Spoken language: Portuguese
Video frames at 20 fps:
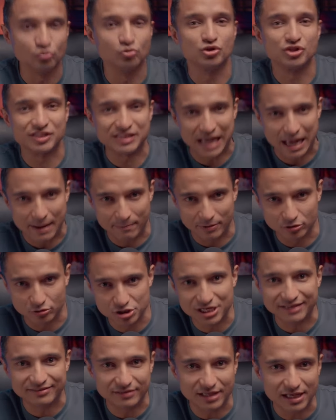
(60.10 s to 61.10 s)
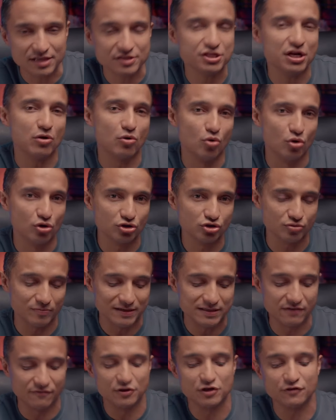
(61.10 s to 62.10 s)
sábado, dia 3 de agosto, mas
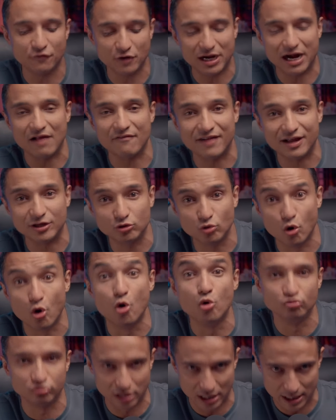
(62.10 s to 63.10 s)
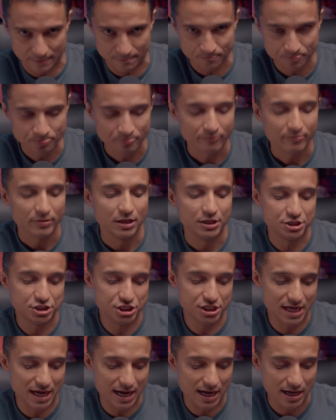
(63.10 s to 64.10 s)
esse vídeo foi gravado ontem,
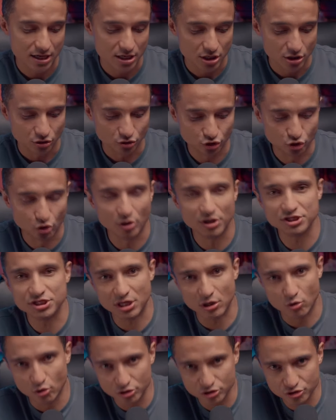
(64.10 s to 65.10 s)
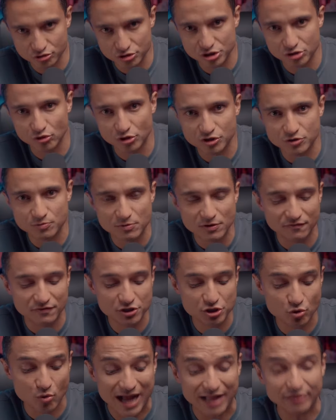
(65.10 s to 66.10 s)
dia 2 de agosto de
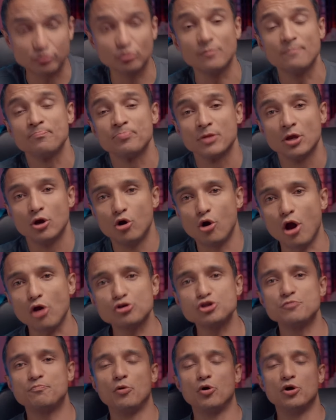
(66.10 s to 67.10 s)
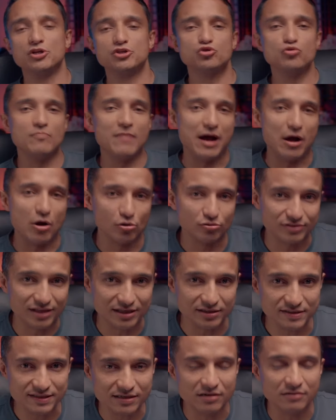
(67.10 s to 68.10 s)
2024. Logo depois do Mauro ter
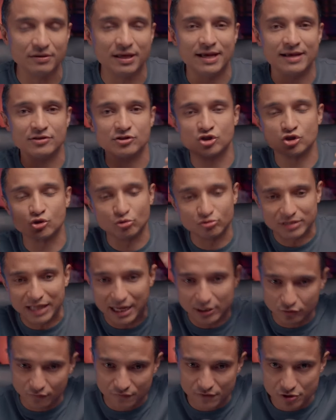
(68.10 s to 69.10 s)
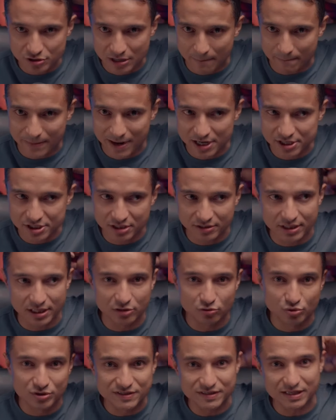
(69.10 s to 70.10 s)
é, soltado o vídeo na página dele
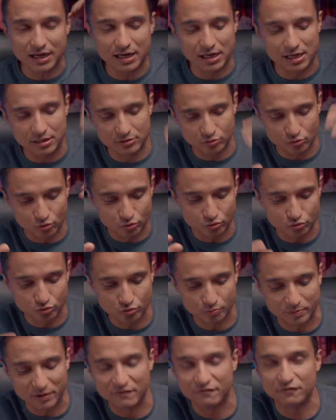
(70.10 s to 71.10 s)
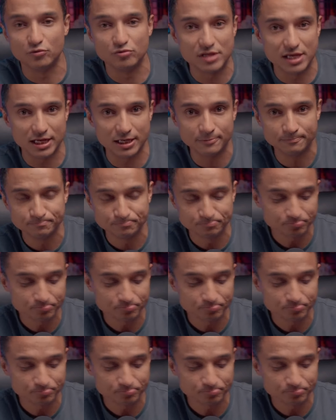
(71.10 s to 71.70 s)
do Instagram, no, no perfil dele,